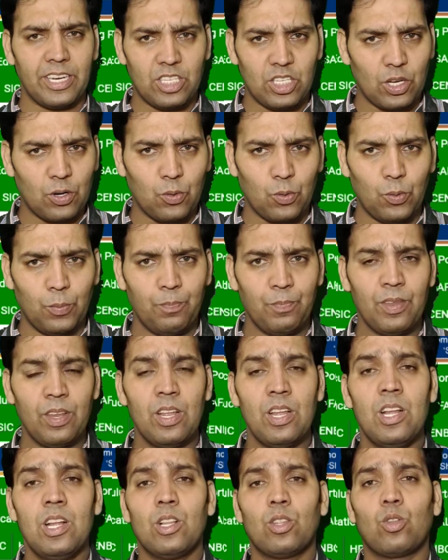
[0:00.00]
टीचर हूँ
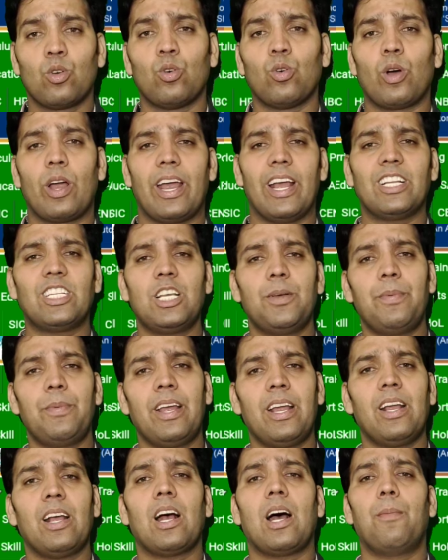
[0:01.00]
तो ऐसे
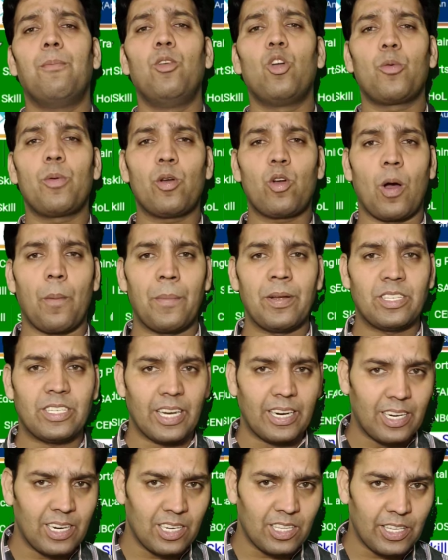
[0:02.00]
में हम लोग भी कॉपी
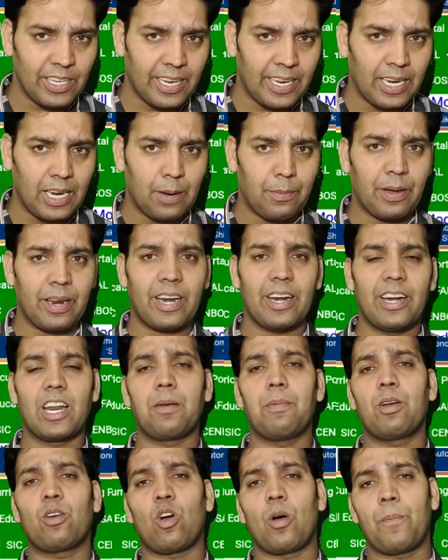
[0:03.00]
चेक करते हैं हमारे इंटर
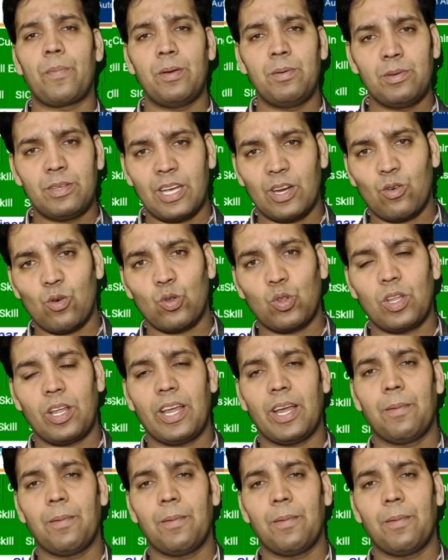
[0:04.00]
में कॉपी भी चेक होती